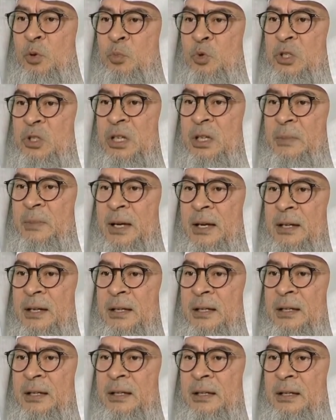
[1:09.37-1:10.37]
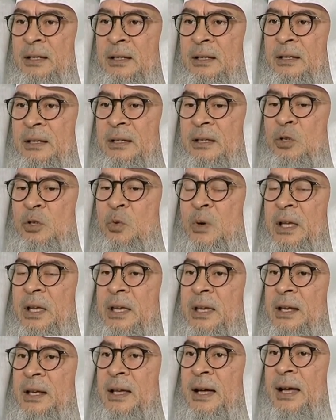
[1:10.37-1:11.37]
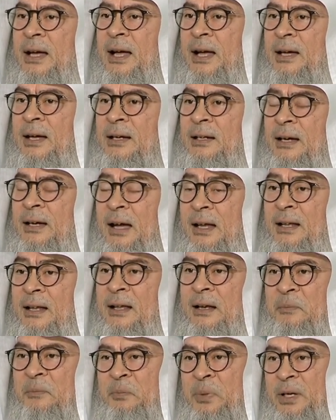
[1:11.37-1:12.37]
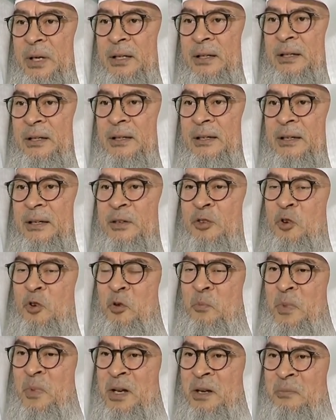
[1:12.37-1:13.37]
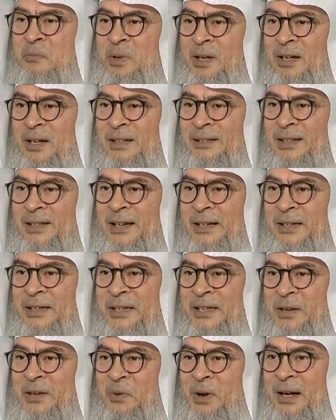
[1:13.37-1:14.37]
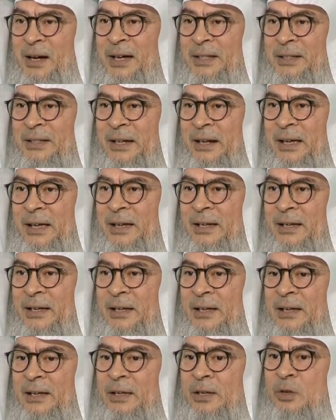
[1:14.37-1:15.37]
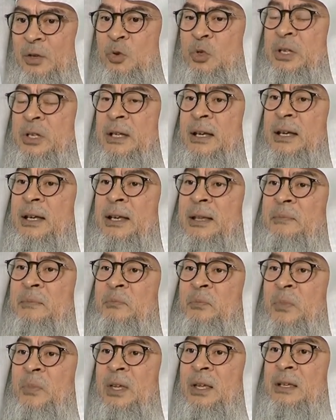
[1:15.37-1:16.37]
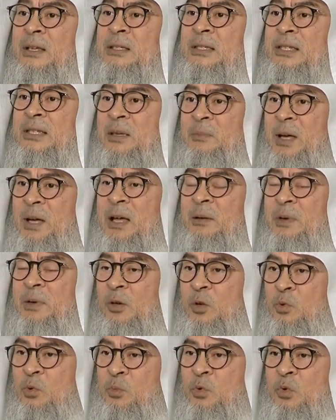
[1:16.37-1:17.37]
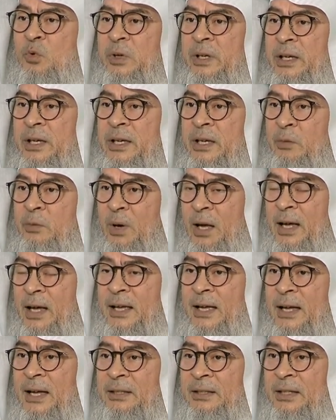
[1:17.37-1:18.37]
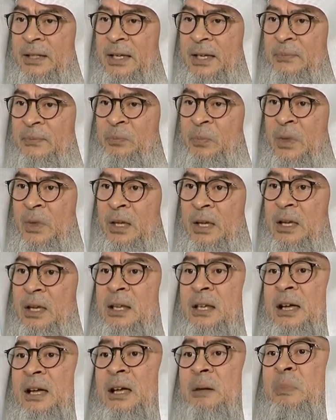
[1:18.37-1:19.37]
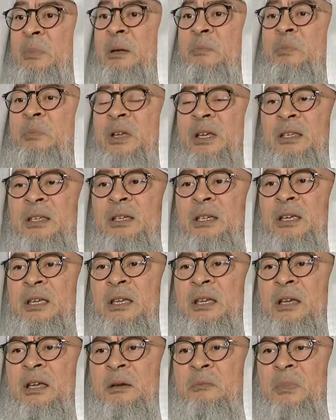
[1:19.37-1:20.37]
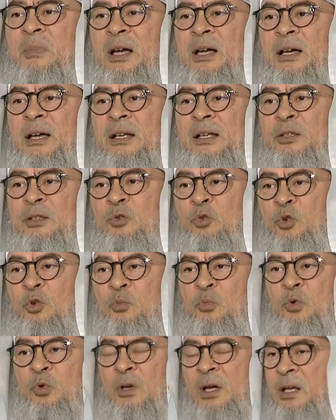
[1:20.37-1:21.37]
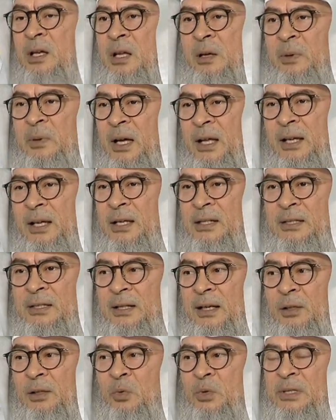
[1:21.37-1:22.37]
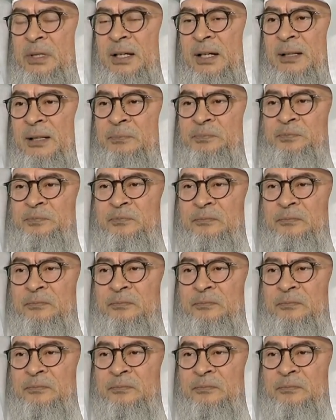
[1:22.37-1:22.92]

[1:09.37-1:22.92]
مصيبة يوكلها على ربه يؤمن بقضائه وقدره يسلم زمام أموره وحياته إلى من بيده مخاليد الأمور النبي عليه الصلاة والسلام